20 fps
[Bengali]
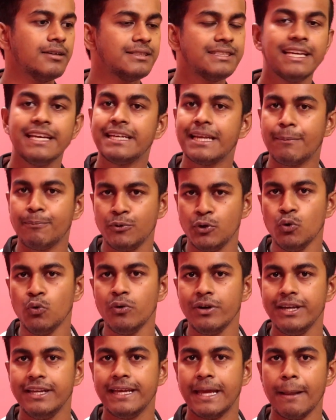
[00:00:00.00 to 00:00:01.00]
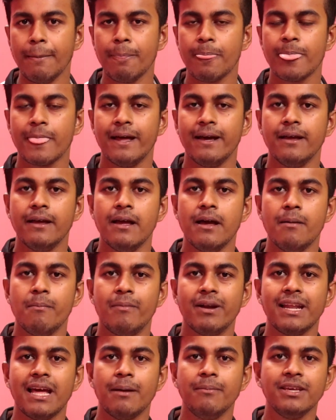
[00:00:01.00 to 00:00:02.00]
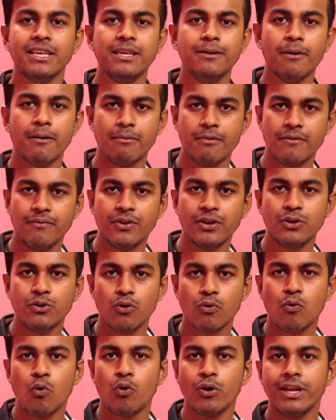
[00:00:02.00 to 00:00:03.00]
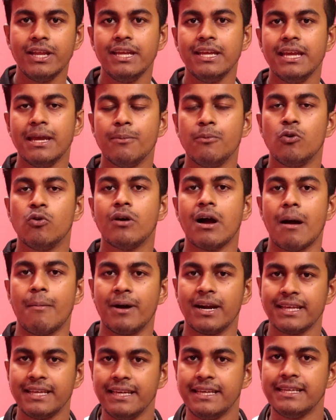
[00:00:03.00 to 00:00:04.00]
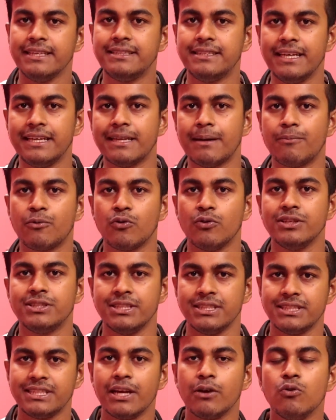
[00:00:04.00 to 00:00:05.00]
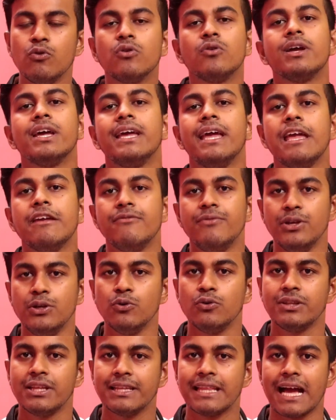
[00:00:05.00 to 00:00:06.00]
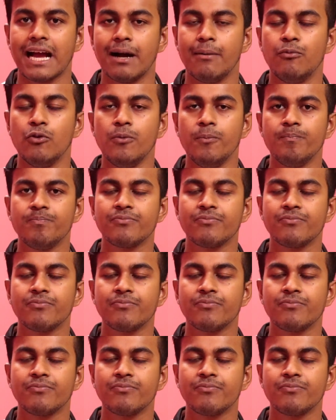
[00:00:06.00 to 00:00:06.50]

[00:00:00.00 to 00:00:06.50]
সেট আপ টুন নিয়ে মানে আমি কিভাবে ভিডিও করি এবং আমার কি কি সেট রয়েছে সেগুলোকে এই ভিডিওতে দেখাবো